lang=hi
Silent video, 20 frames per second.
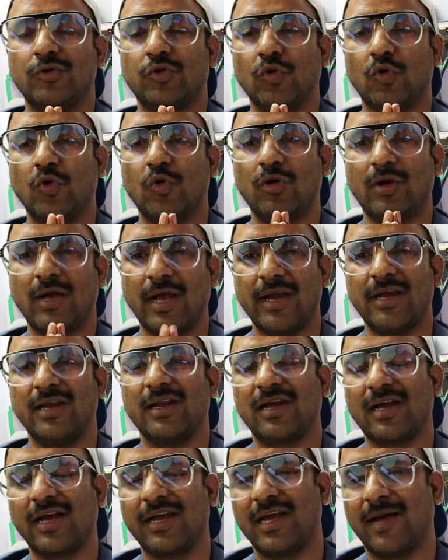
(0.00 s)
तो कहीं
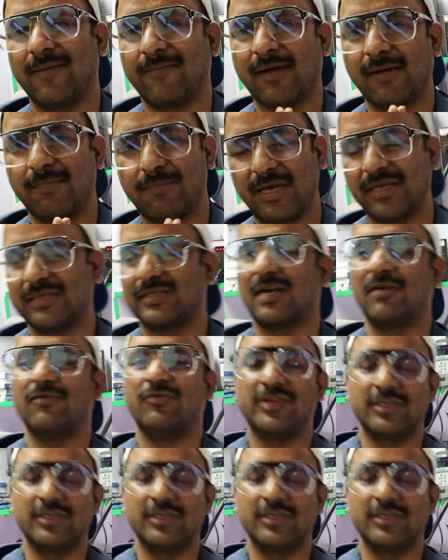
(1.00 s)
ना कहीं आपका पैसा